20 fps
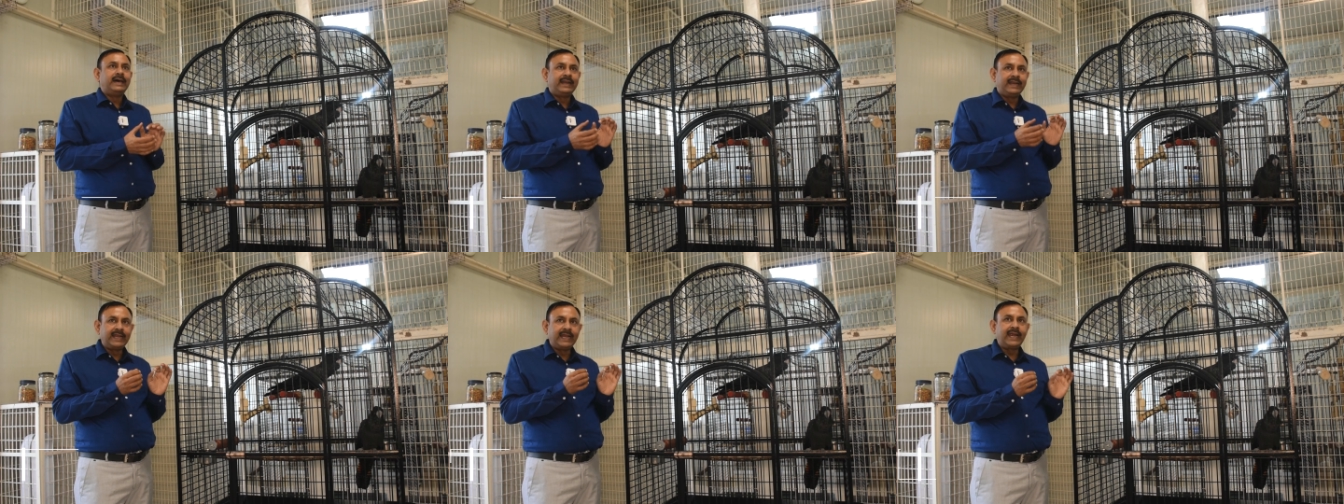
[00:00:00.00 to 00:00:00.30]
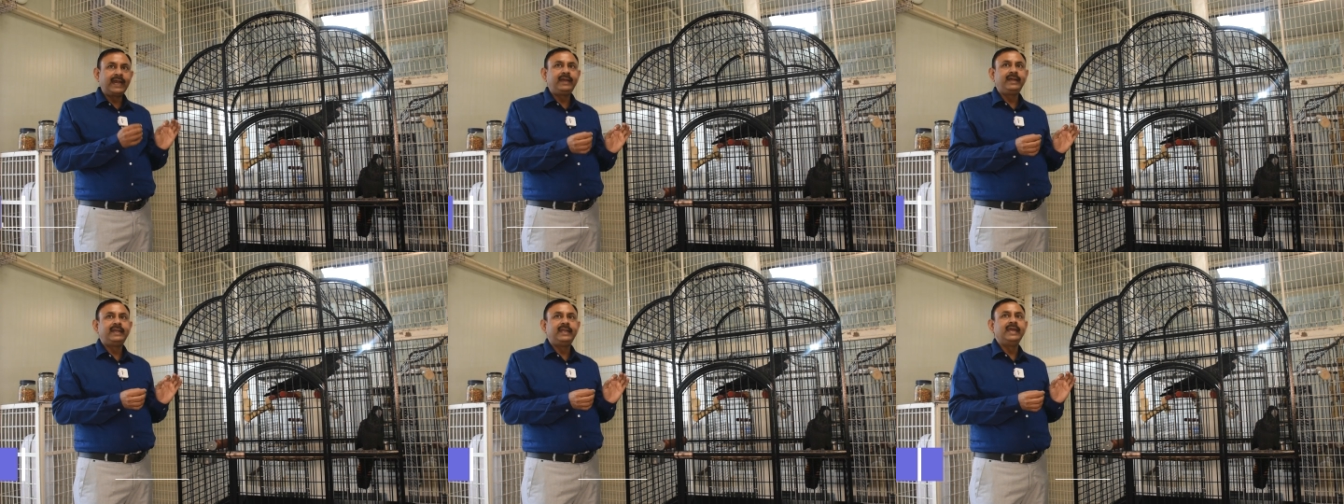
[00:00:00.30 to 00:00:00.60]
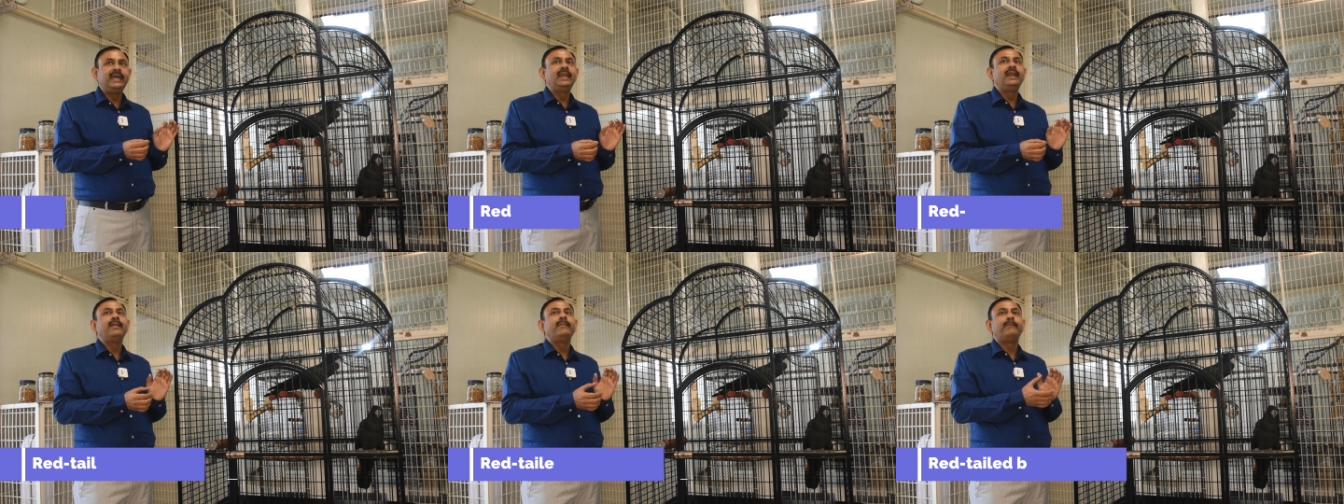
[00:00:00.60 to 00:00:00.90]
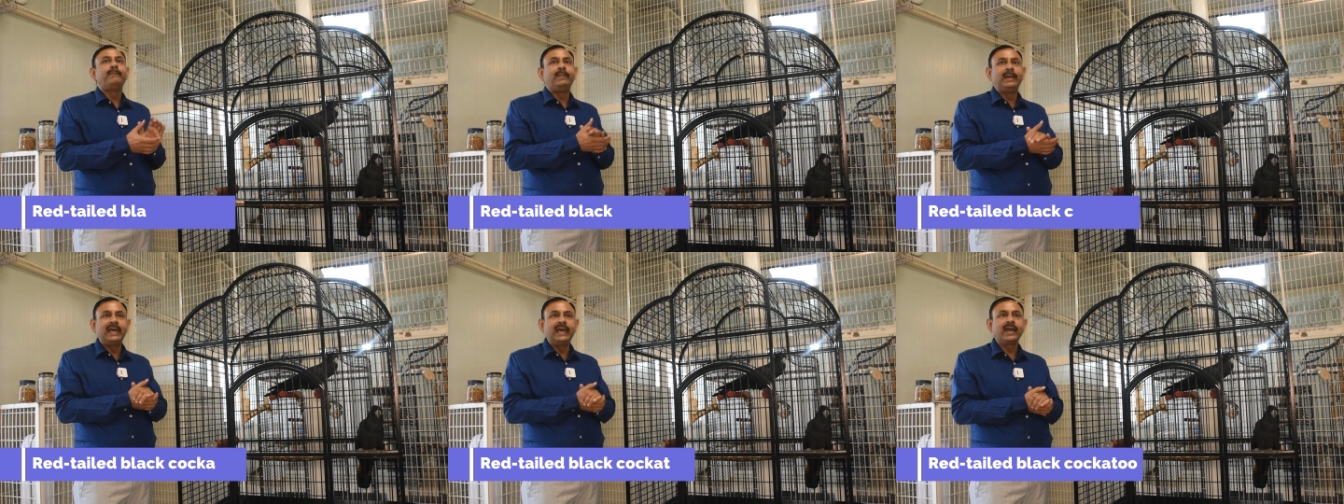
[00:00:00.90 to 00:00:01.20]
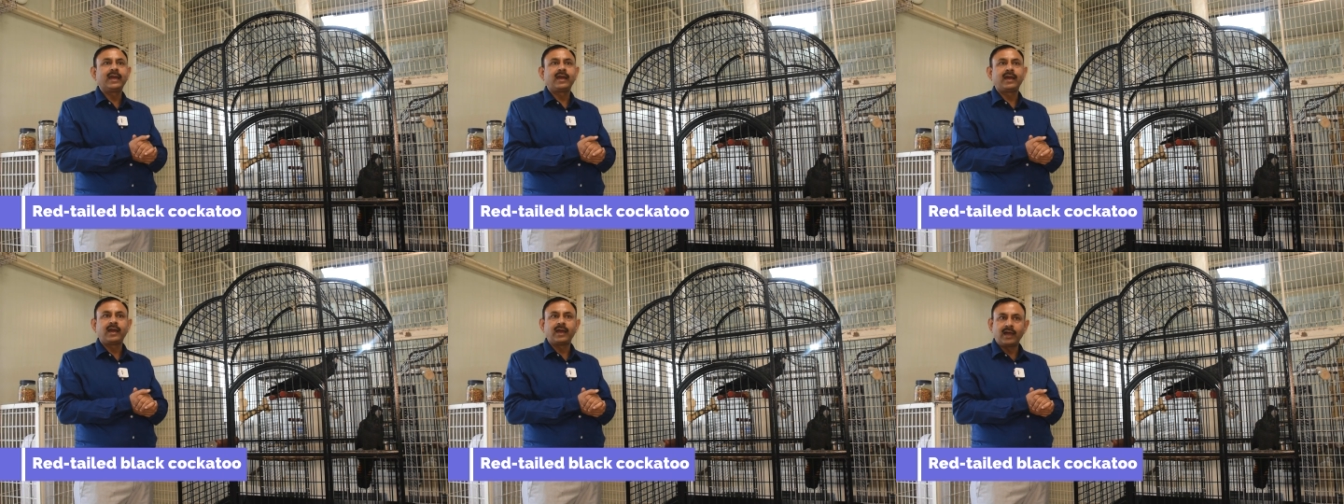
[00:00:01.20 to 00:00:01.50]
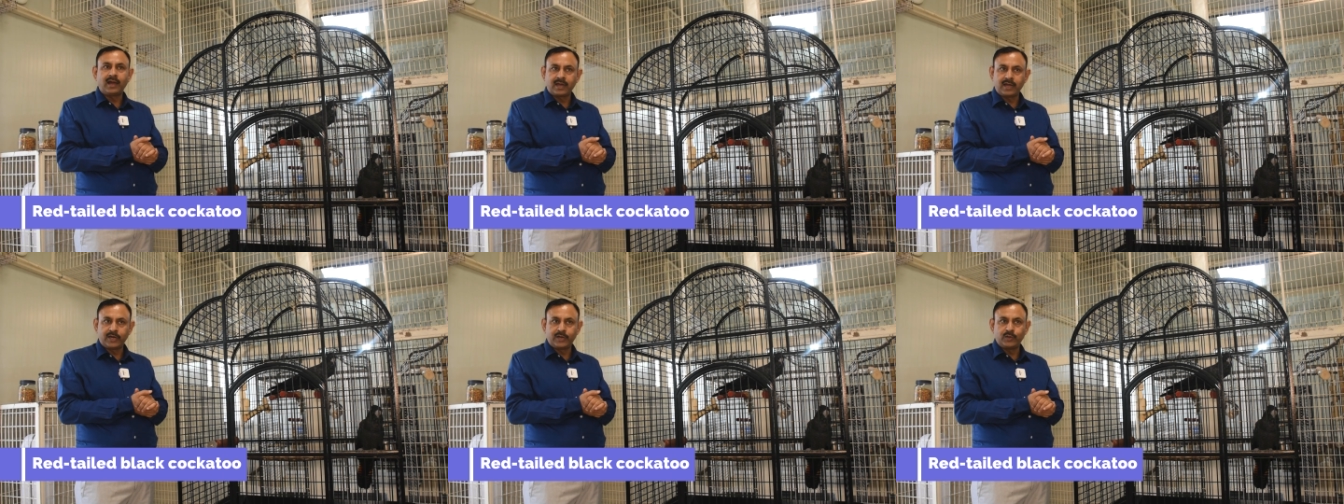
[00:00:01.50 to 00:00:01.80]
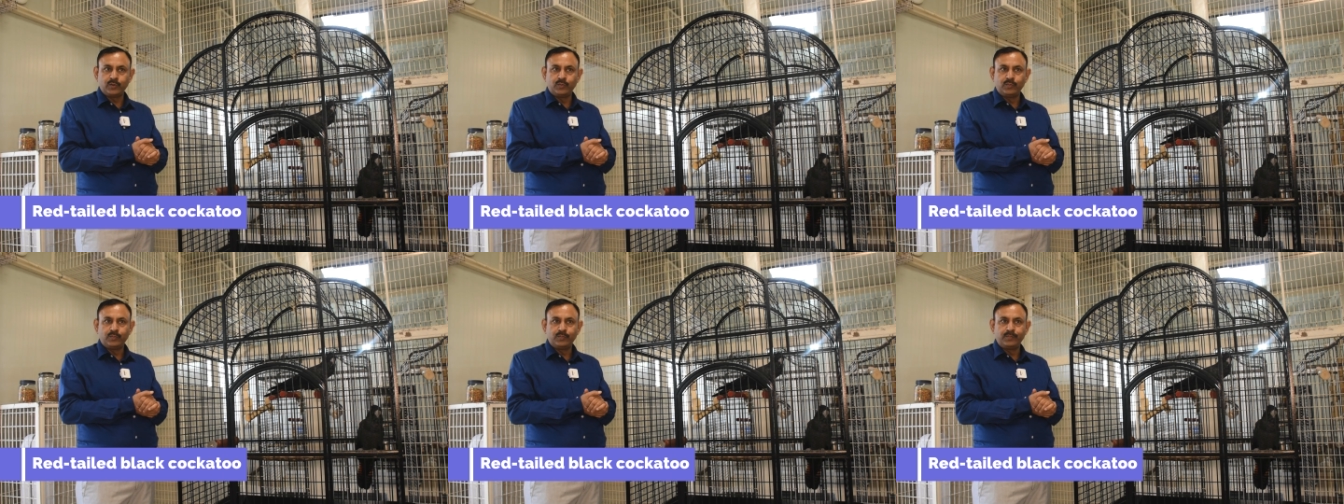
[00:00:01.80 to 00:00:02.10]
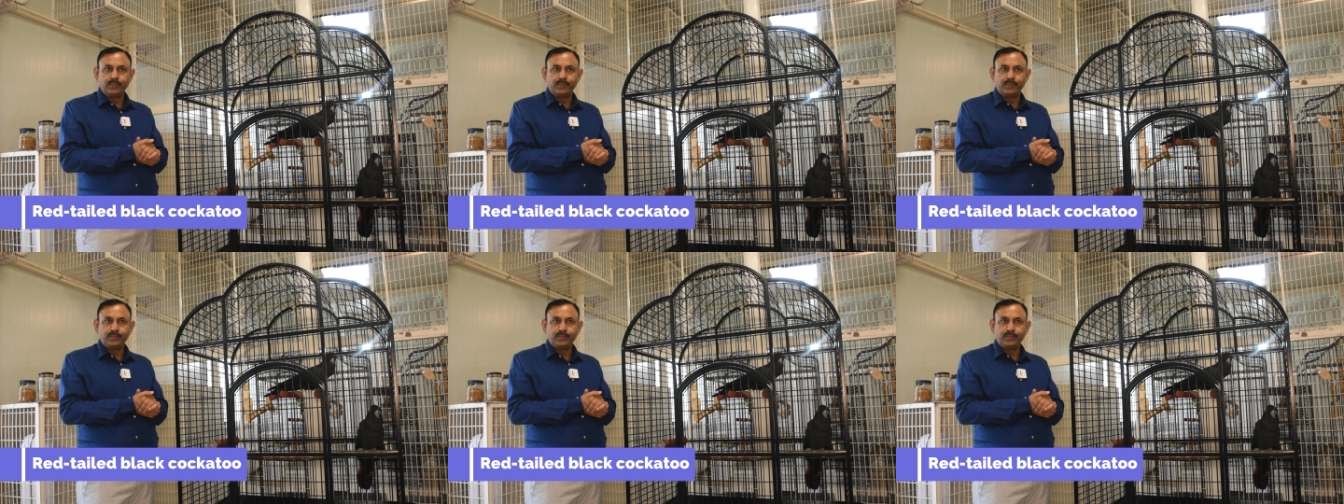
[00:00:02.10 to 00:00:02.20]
रेड टेल ब्लैक काकाटू